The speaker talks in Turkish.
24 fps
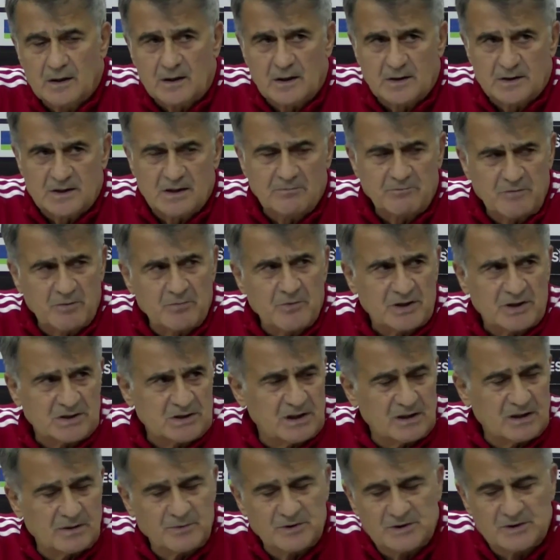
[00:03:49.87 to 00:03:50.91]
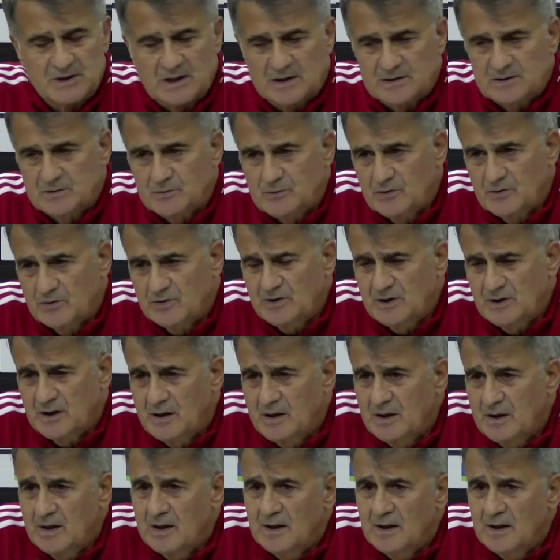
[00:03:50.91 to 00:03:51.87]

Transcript: geçen bir maçta da biz attık onu da.